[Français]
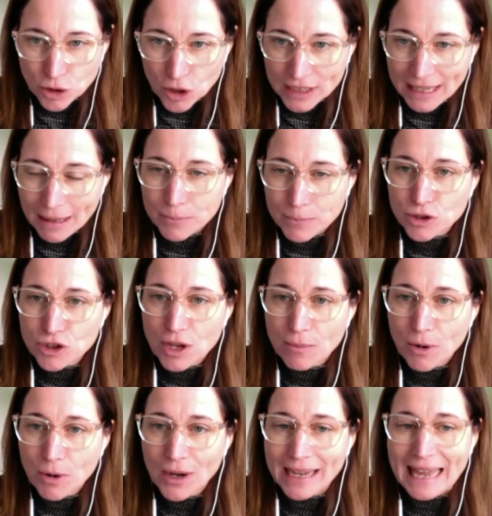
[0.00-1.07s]
sur le campus de
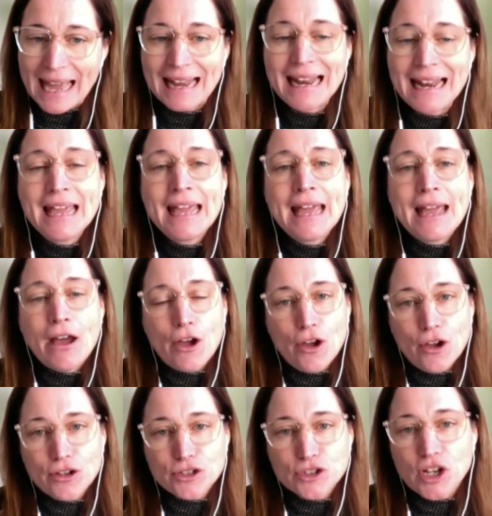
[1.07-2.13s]
Montréal
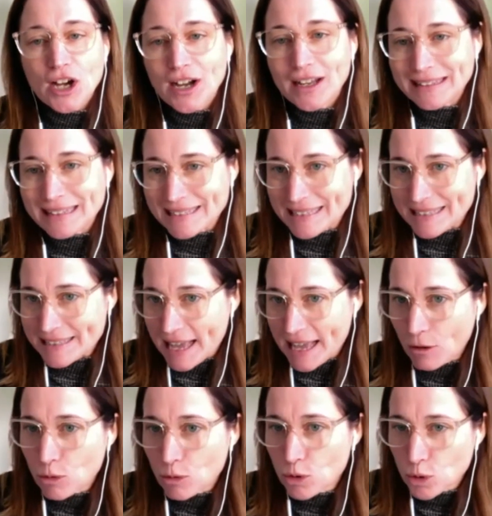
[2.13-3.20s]
sera nécessaire
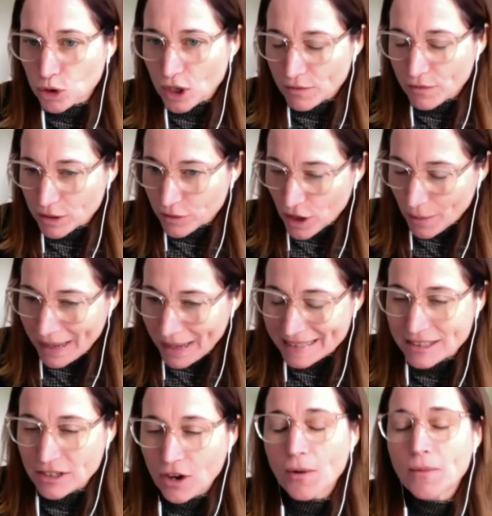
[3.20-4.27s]
au cours de votre
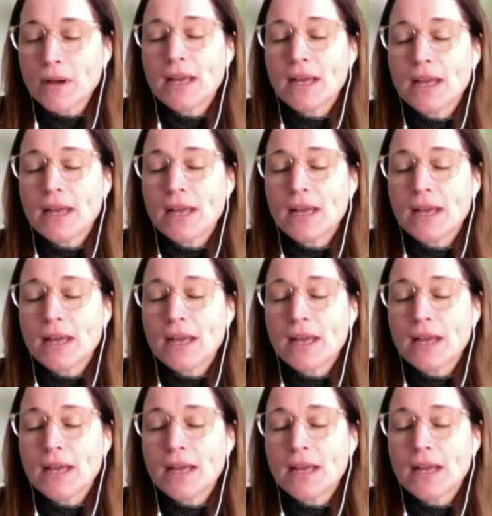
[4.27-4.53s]
formation.